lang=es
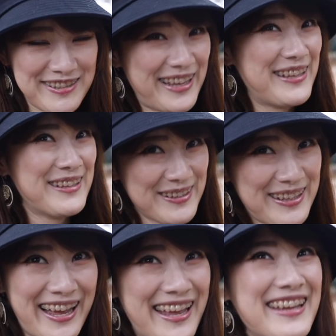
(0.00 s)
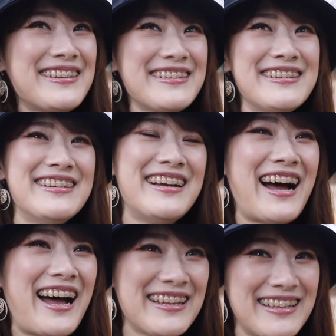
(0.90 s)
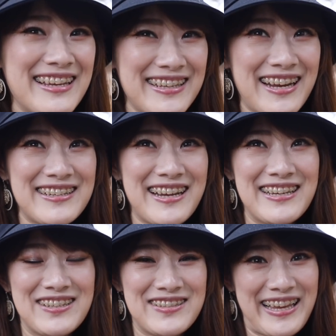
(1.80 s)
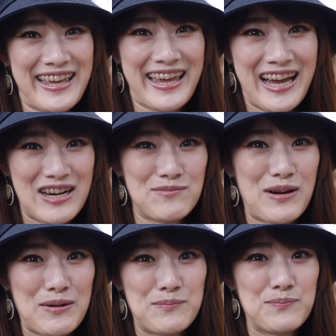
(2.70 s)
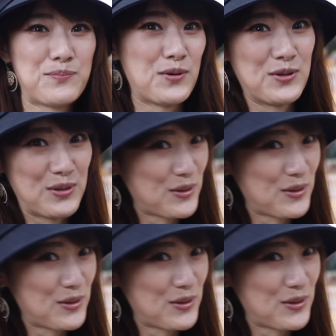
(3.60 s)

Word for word: se nota, ¿eh? Antes Ernesto se quejaba por